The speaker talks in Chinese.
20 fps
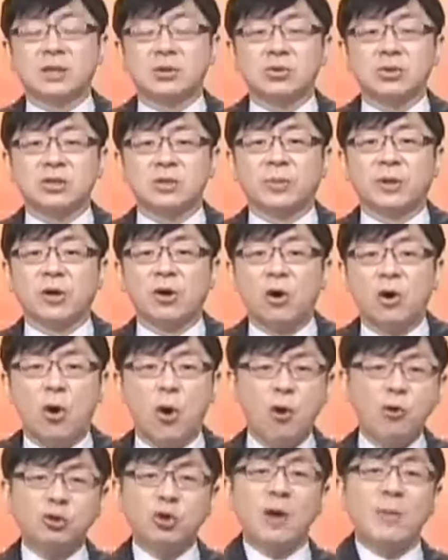叫做什么？
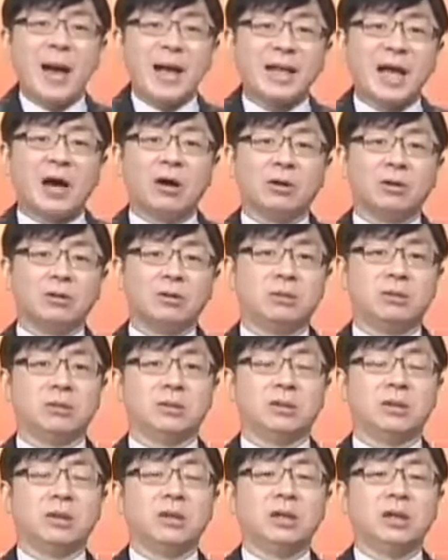胡说八道！
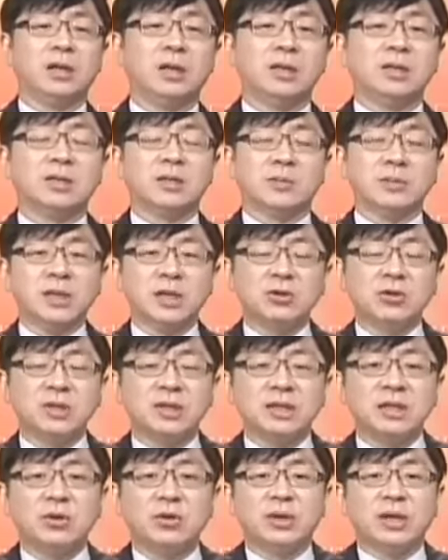什么叫
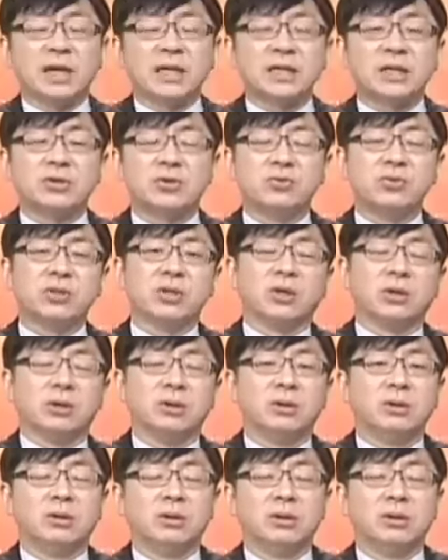做机会来再出手？